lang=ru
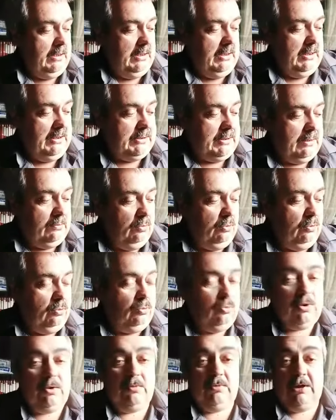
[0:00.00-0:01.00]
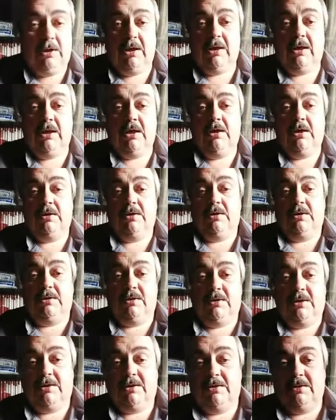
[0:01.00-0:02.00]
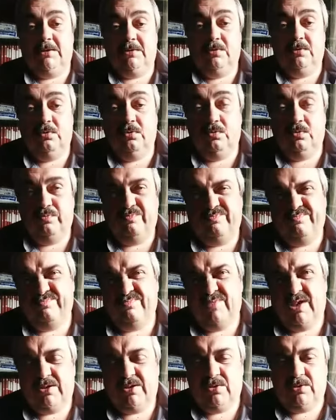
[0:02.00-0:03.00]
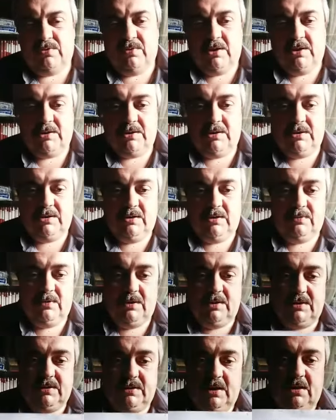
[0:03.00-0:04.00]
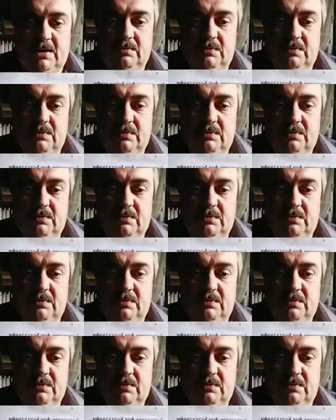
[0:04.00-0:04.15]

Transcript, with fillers: Само уравнение, да, ну, оно связано с дифференциалами,